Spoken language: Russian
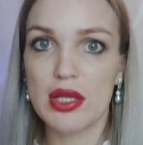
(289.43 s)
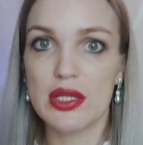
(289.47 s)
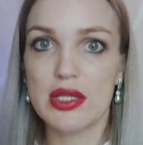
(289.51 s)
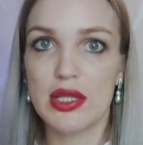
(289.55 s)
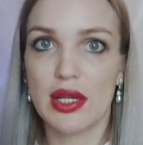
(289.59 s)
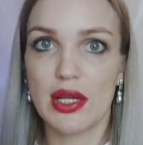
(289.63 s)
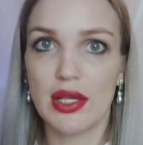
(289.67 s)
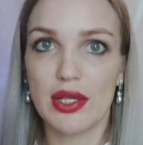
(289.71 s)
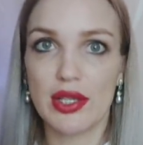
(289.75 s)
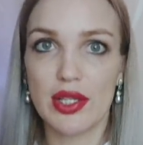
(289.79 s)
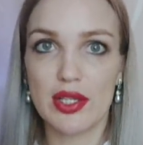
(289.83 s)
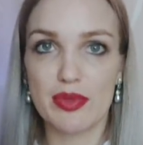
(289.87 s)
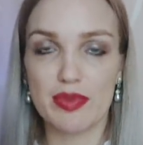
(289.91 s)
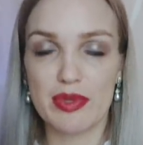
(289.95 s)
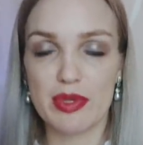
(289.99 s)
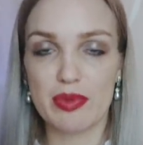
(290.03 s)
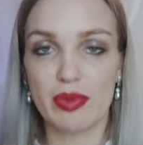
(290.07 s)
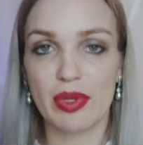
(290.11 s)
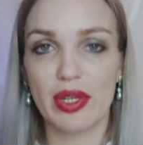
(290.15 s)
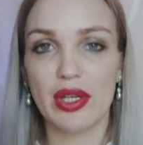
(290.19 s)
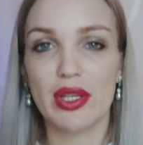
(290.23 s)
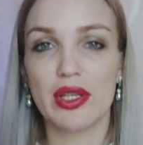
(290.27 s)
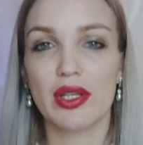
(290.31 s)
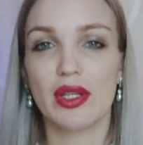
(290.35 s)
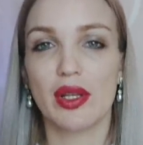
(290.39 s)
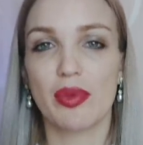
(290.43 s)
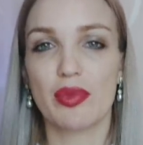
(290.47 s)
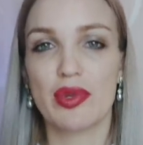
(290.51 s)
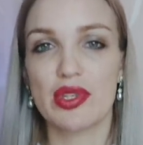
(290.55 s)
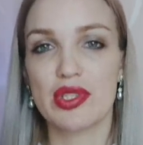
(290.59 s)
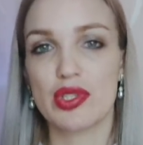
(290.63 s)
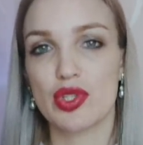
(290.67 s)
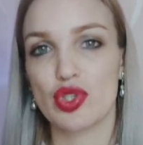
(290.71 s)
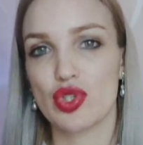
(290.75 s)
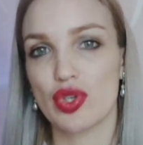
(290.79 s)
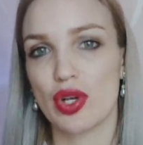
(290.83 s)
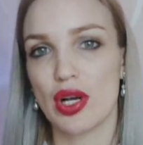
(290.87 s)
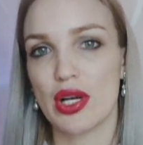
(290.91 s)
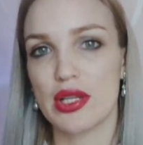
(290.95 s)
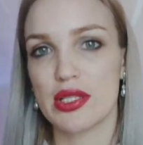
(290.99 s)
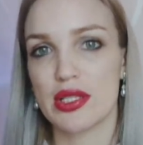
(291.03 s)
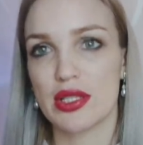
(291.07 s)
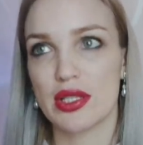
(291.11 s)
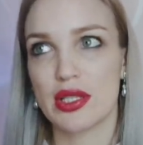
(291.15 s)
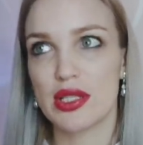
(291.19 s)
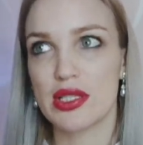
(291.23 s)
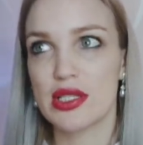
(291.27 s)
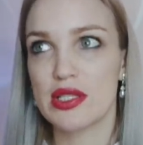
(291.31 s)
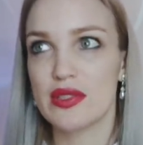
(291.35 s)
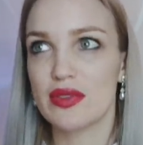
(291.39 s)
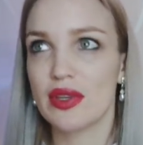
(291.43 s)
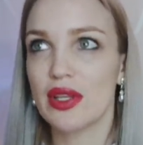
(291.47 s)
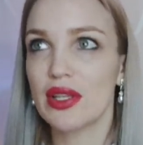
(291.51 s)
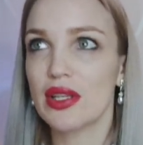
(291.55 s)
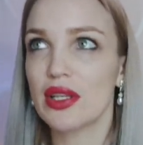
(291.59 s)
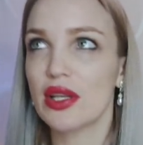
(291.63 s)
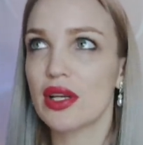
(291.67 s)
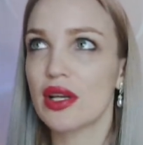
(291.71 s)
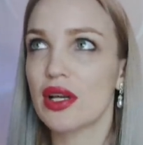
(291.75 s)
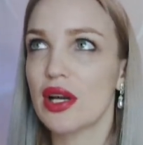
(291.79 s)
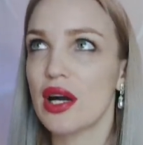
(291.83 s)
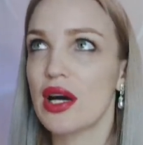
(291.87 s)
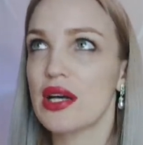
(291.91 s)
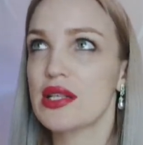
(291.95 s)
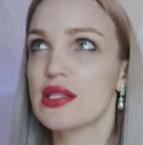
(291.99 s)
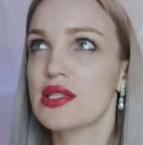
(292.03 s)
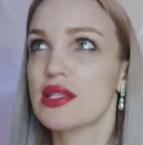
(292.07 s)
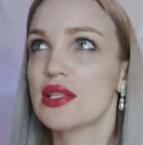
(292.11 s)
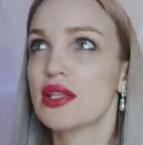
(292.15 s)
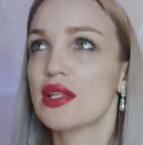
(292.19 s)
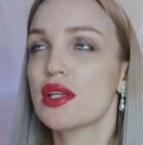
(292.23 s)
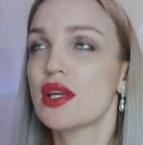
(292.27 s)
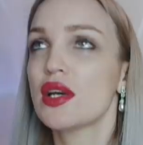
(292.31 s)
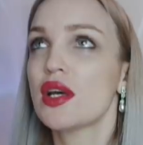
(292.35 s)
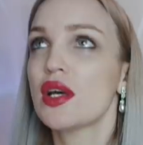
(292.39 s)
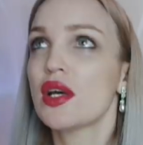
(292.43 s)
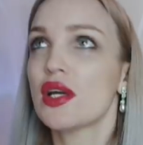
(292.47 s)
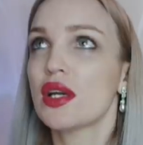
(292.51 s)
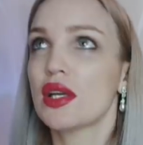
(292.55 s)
Загляните, посмотрите, там есть еще разные расцветки, красный